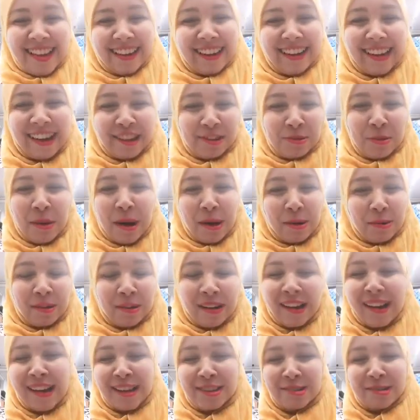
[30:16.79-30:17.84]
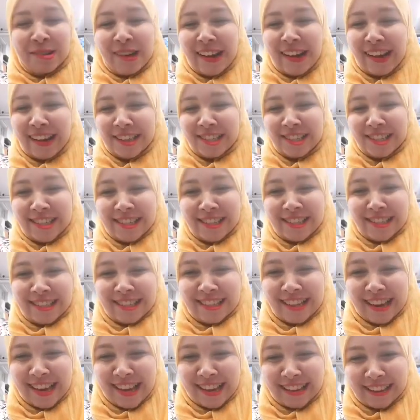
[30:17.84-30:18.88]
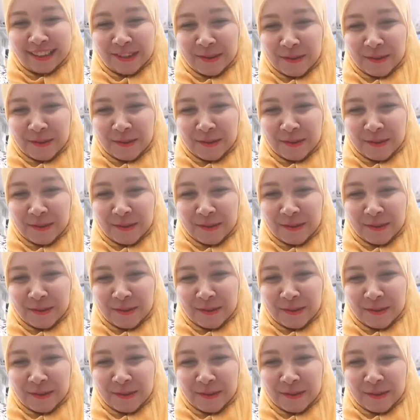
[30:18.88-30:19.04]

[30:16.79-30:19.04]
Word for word: الاذواق ولا تناقش الزين ديالي